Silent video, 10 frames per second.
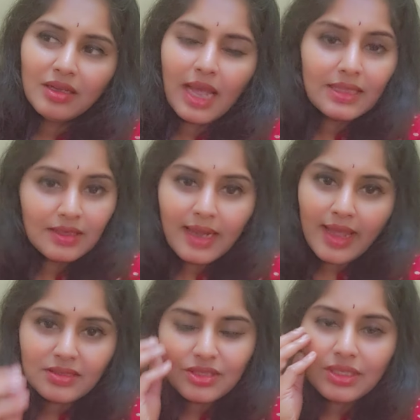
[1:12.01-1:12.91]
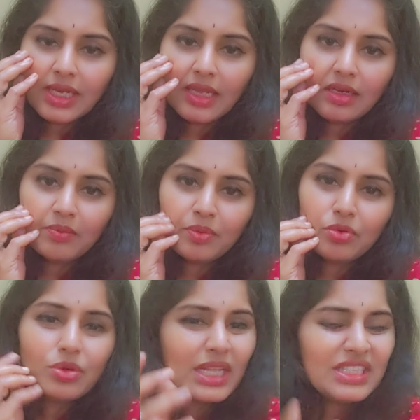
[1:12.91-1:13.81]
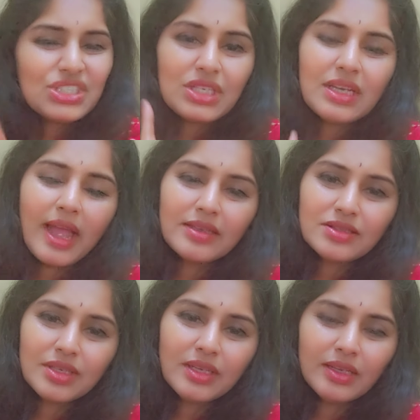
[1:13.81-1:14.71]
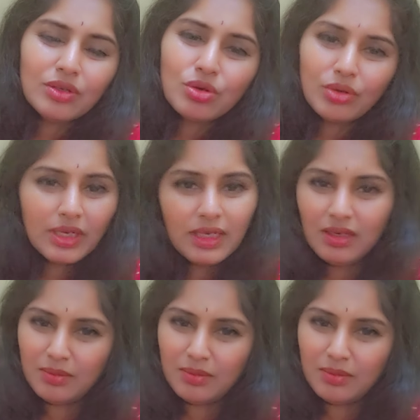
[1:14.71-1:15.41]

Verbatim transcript: ఏదైనా యాక్సిడెంట్ అయినప్పుడు అది చిన్న యాక్సిడెంట్ అనుకోండి